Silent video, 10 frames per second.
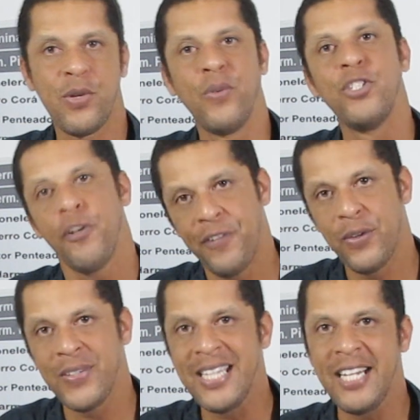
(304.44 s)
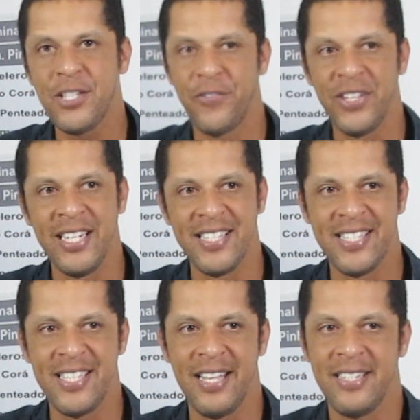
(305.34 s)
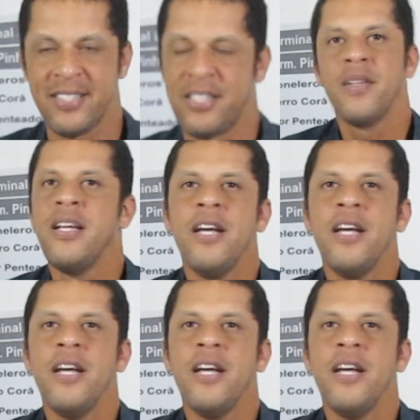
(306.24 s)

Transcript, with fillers: com dificuldades financeiras